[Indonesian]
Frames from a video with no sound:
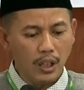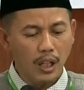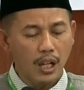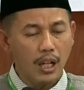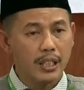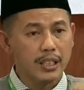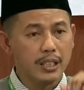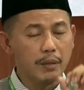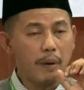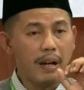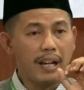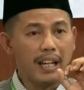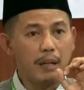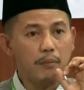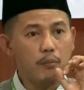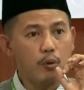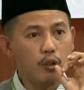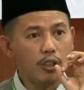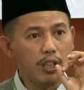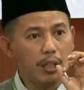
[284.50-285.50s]
sebagai
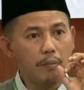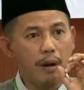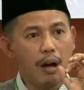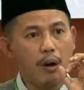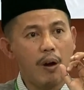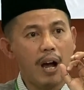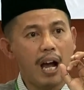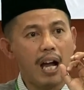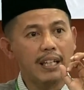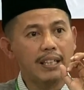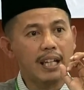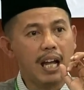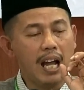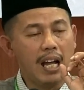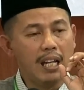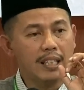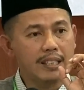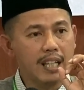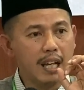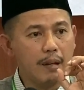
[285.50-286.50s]
bukti bahwa ada
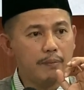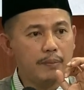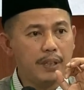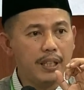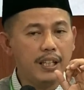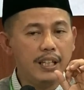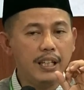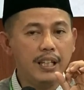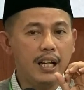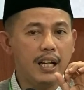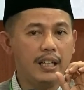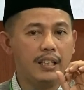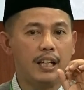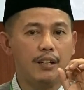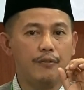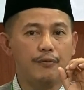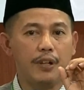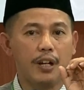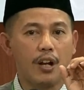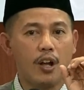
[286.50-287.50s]
ahzab diniyah dan
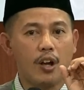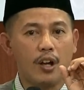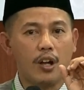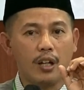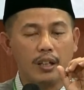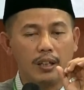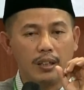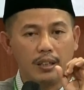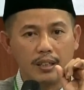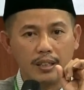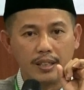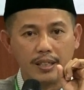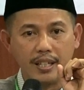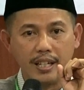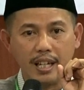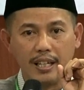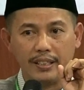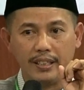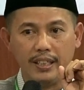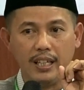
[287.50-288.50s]
firaq
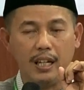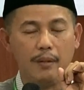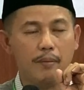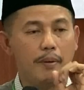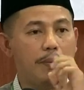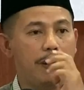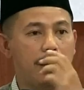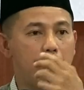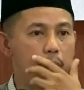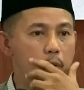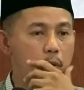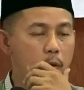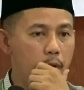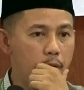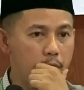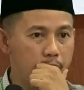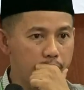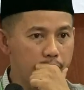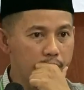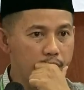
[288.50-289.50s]
sia-sia Bapak Ibu.
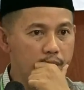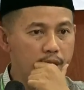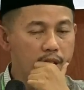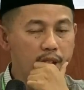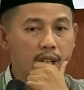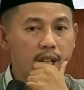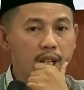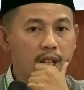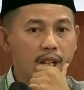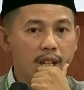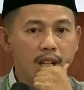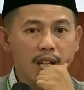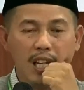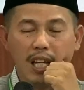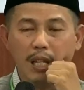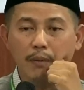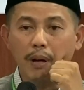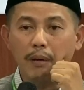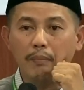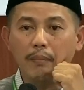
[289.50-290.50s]

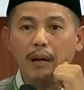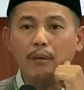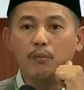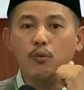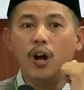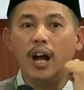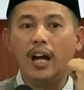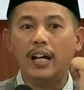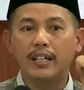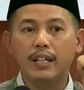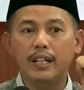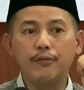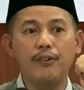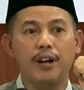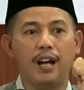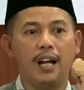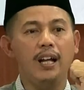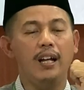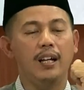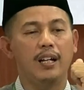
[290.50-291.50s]
Imam Abu Hanifah
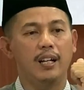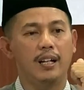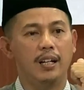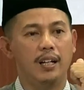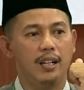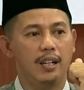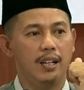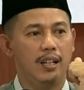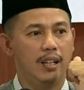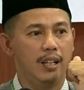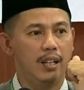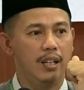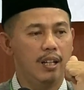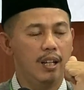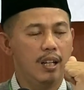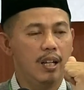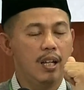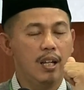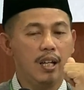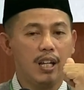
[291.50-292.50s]

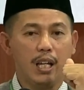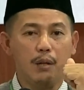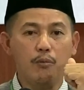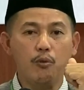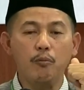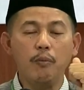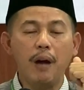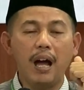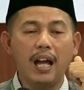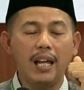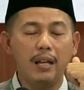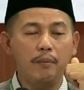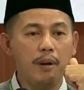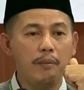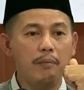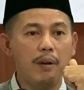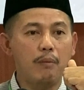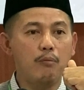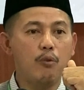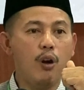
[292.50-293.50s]
Ibu Imam
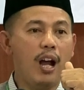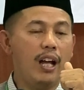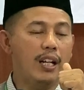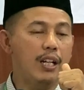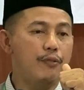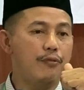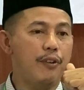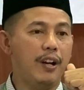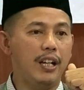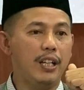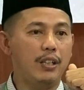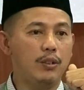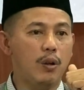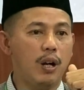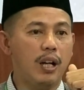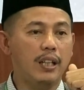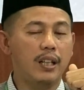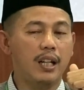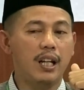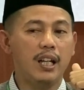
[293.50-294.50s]
Abu Hanifah itu
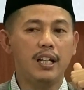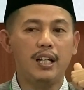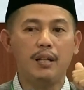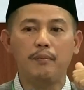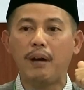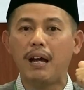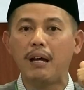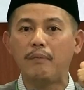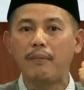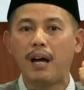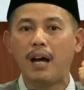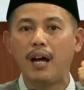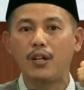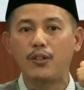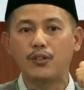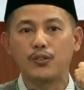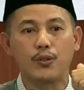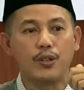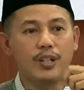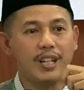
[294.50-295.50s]
adalah imam ahlu
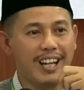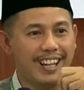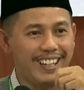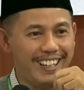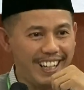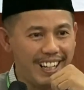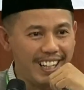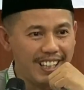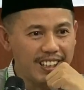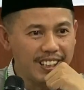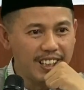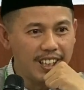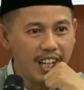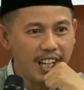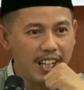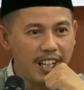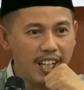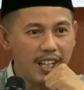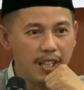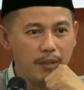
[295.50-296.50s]
sunnah ya, tidak
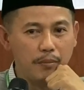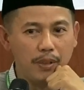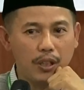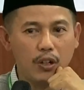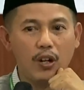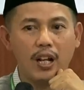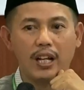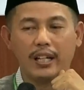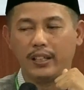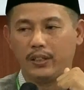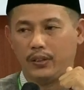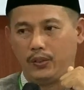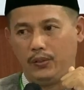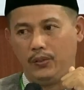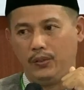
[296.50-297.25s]
ada yang menolak itu.